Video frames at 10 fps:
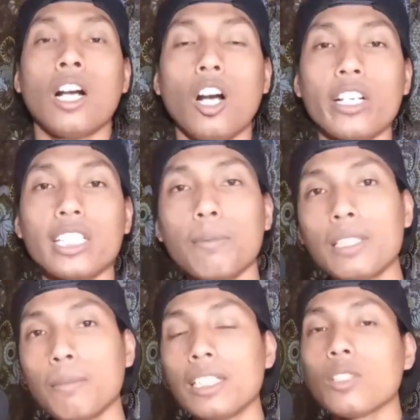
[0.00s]
Oke
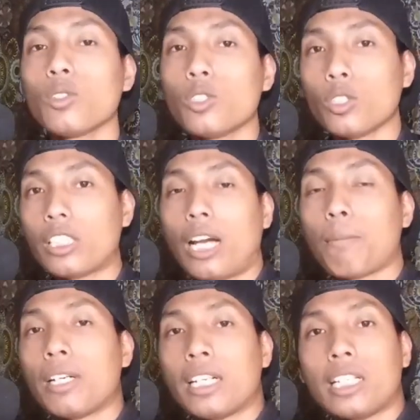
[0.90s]
teman-teman untuk
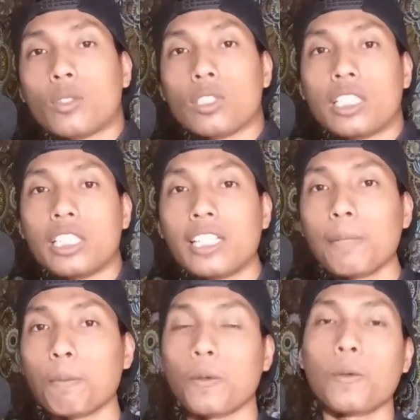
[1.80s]
yang mengikuti
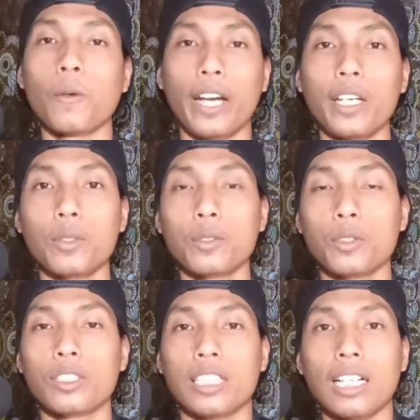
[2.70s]
giveaway
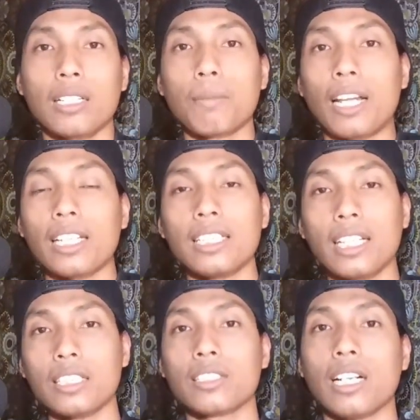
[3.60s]
khususnya kemarin
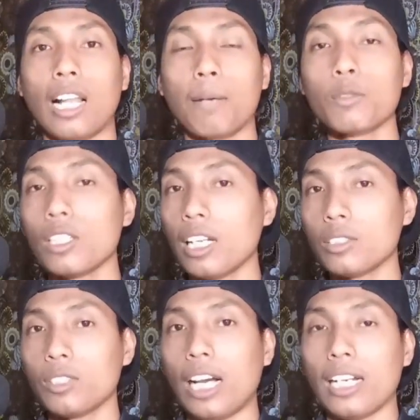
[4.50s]
ya
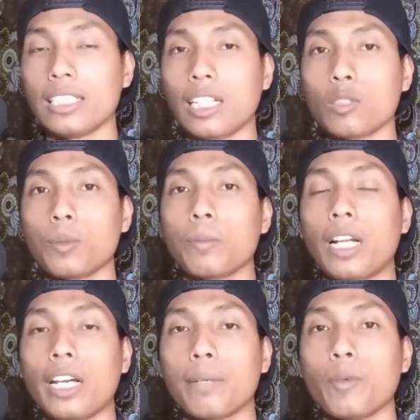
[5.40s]
Alhamdulillah sudah ada satu
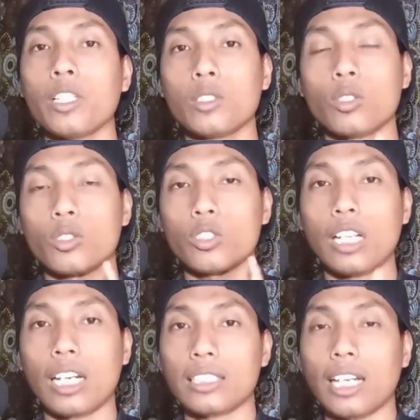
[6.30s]
pemenang handphone itu khusus
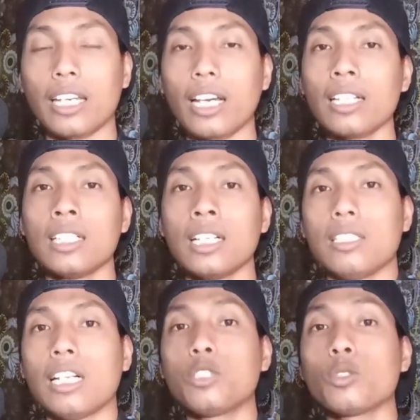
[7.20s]
dari saya
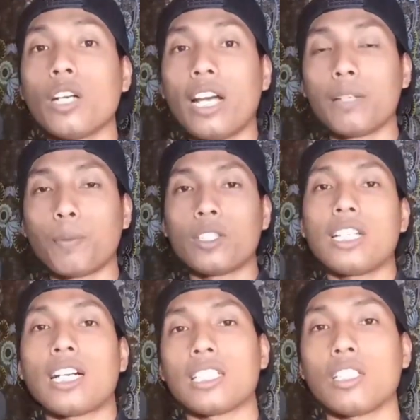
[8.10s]
Dan juga
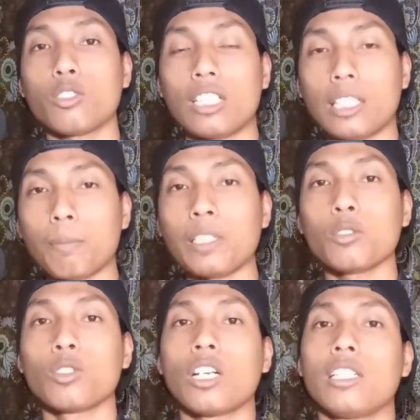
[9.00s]
handphonenya katanya sudah
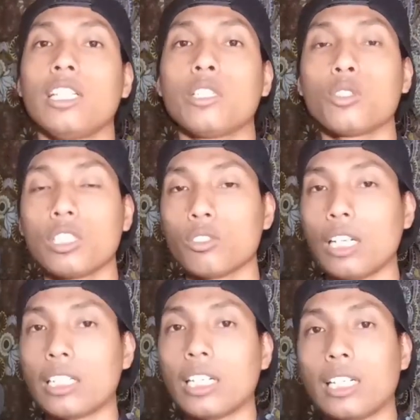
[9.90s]
sampai juga dia juga
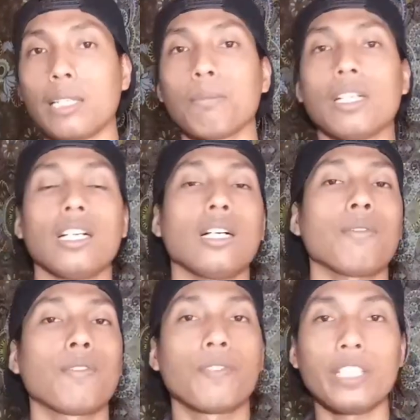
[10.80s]
sudah kirim
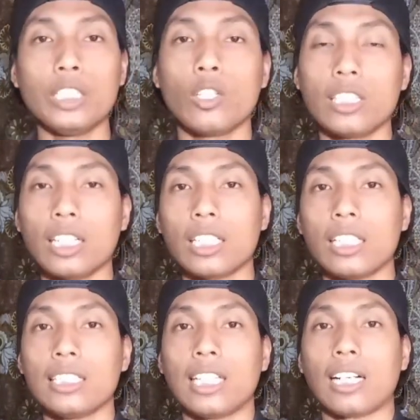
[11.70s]
uh, videonya
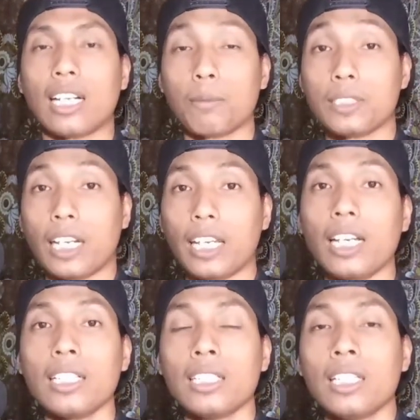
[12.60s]
ke Instagram
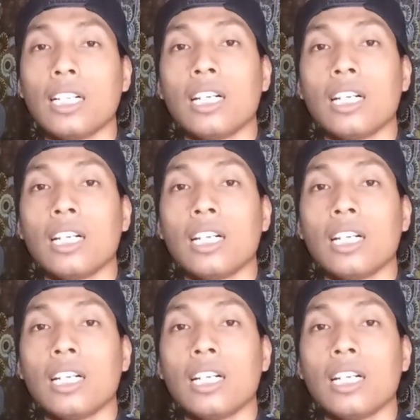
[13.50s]
saya